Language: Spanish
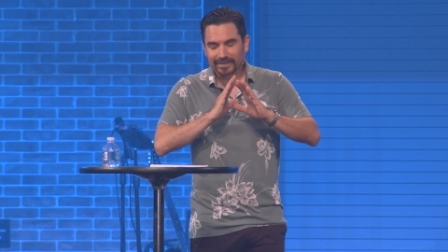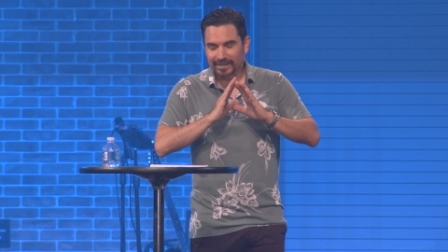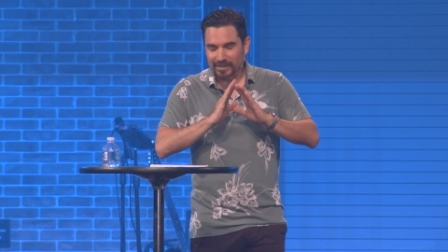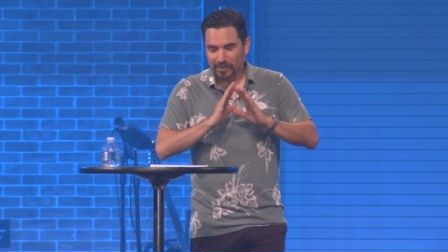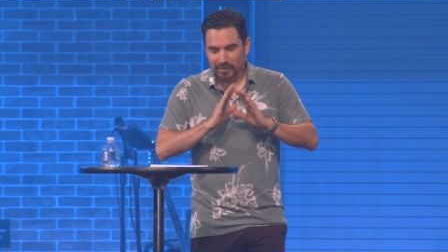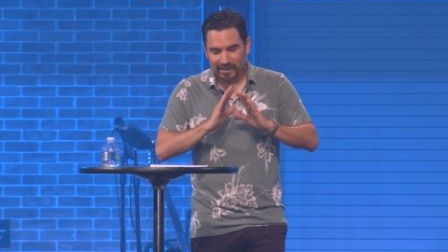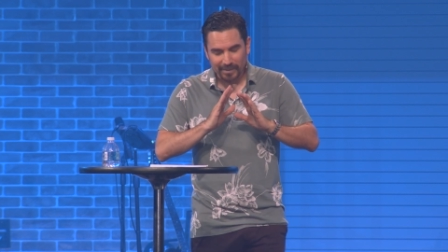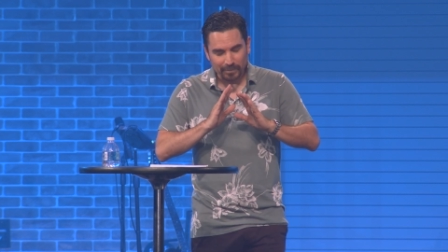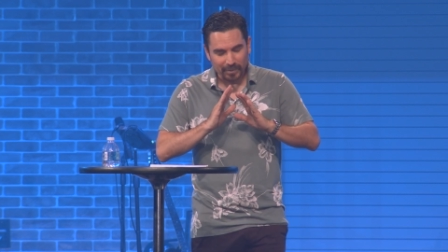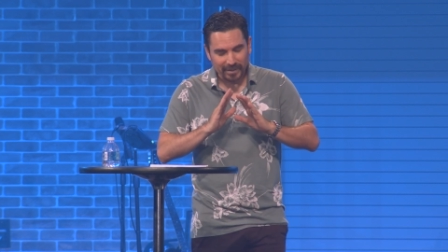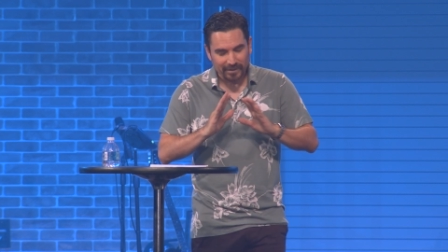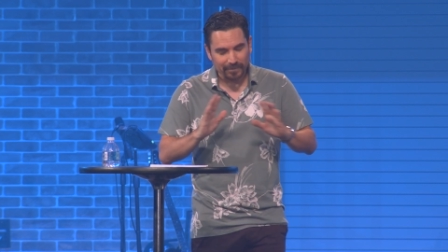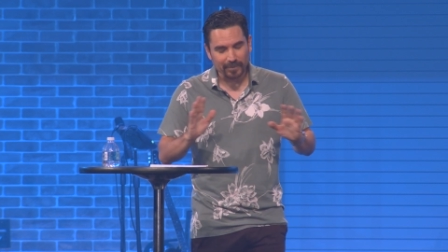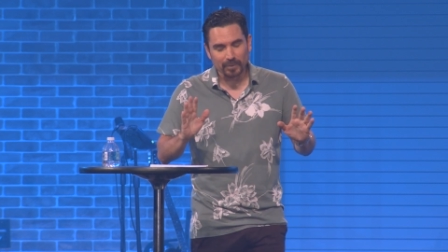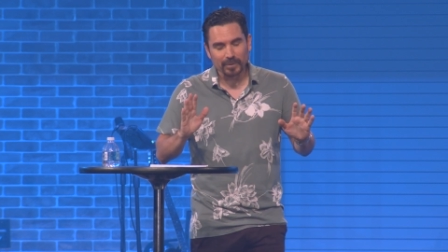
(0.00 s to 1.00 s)
Señor, que
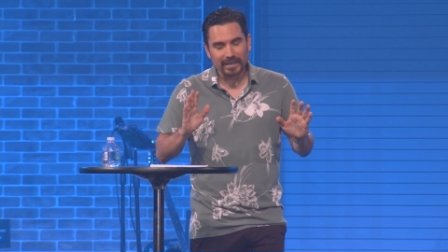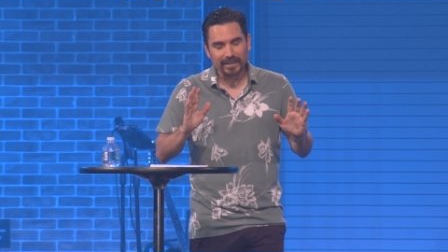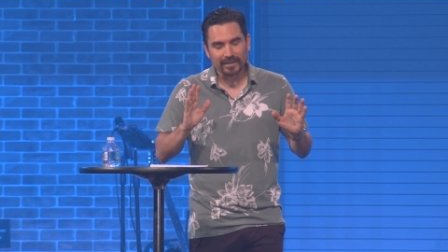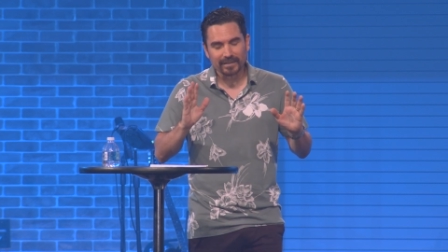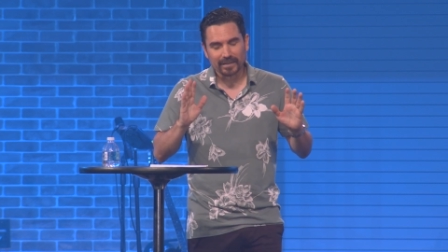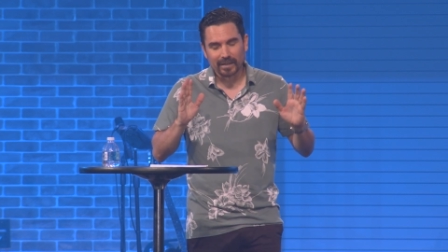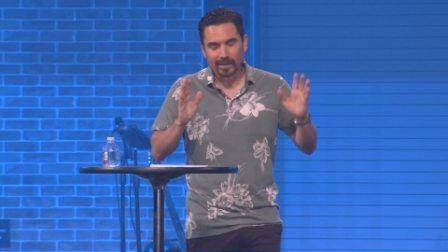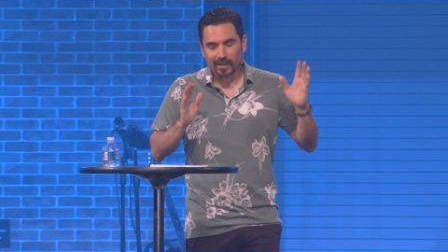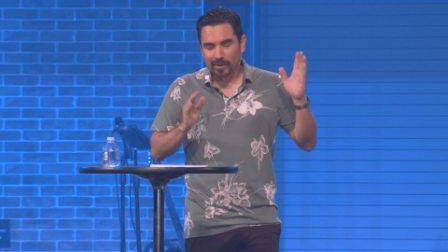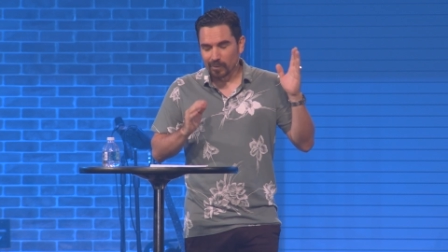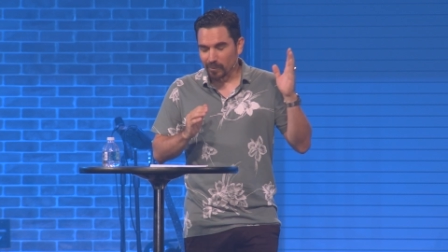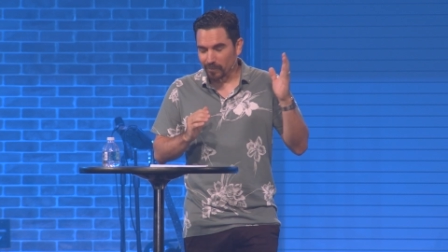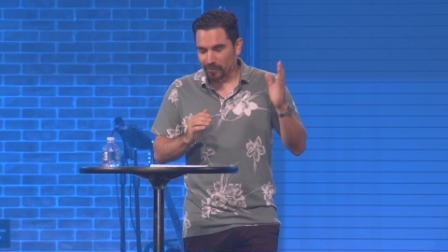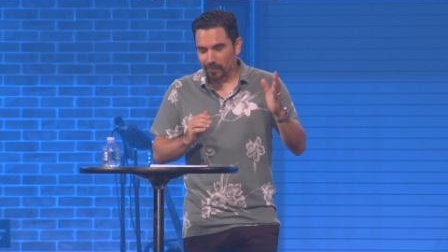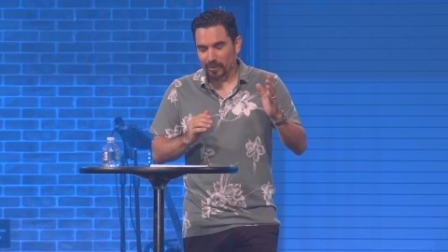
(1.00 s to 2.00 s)
pueda fluir
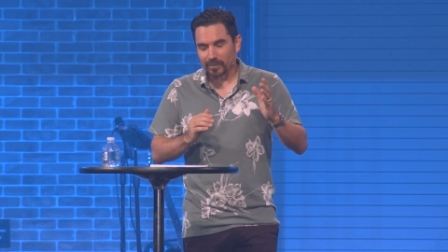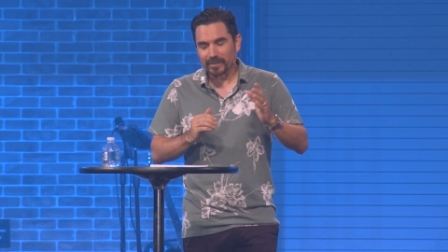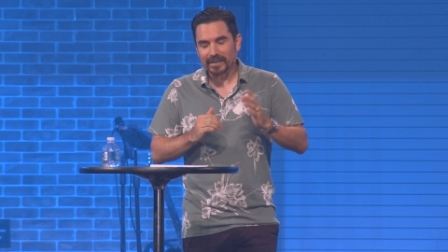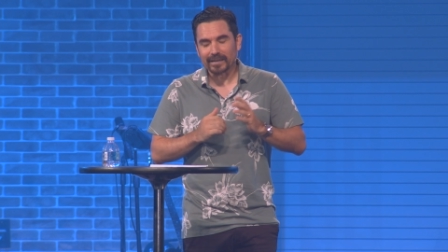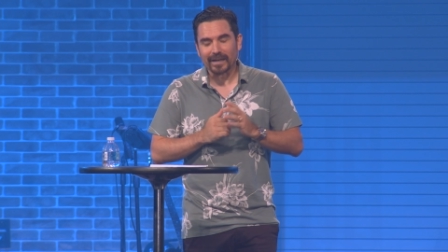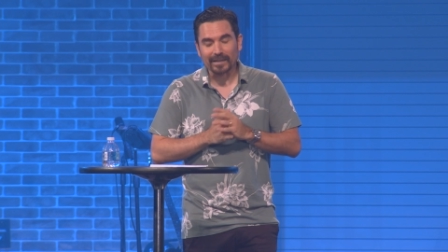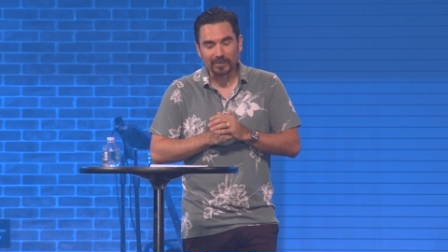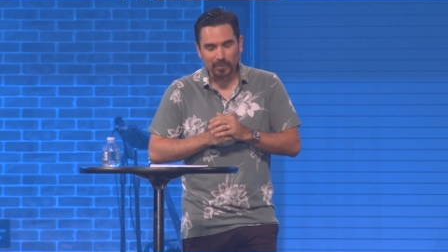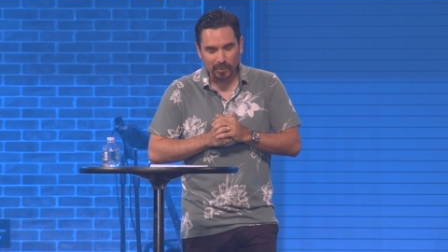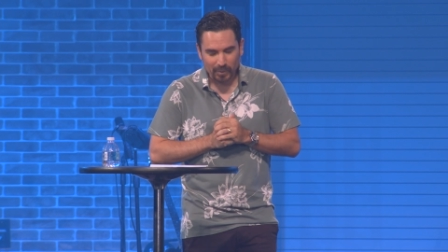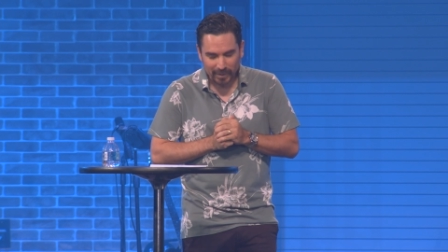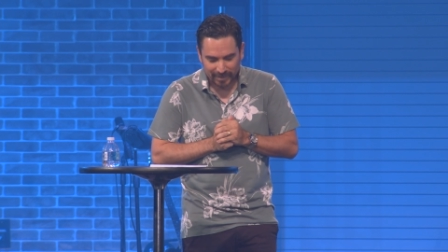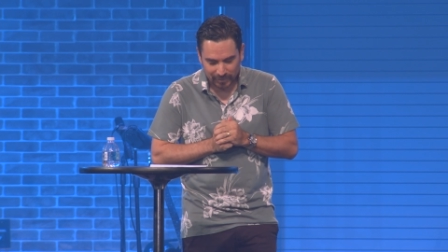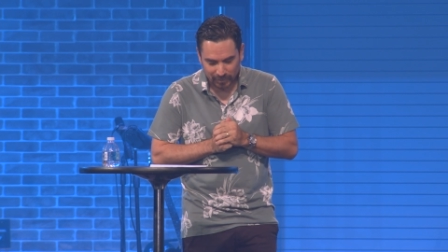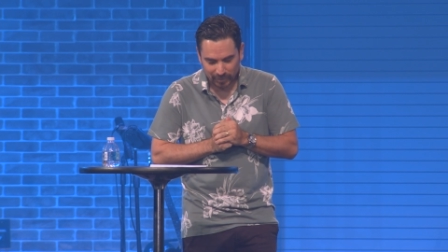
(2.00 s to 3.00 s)
conforme a tu
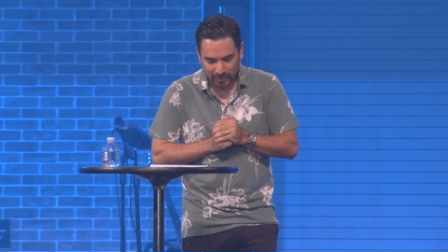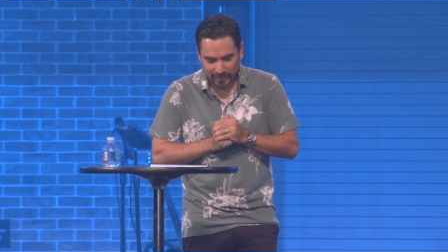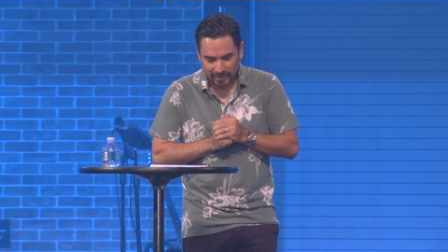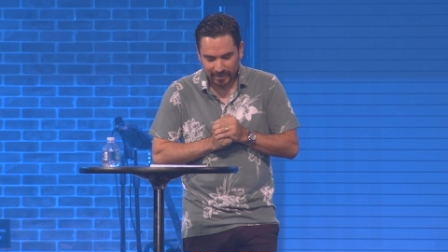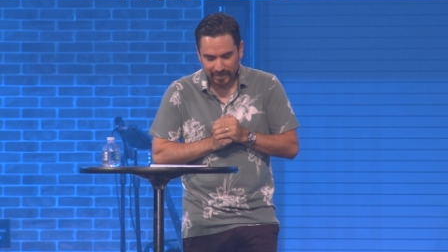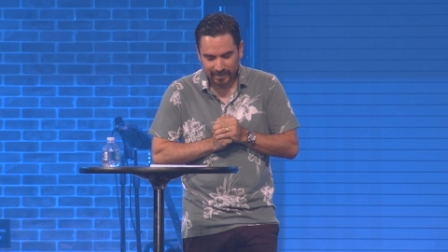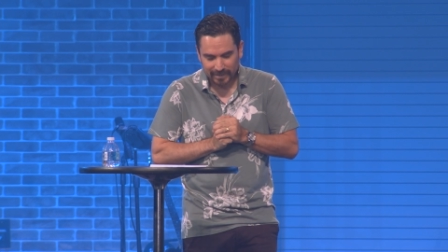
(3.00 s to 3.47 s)
corazón.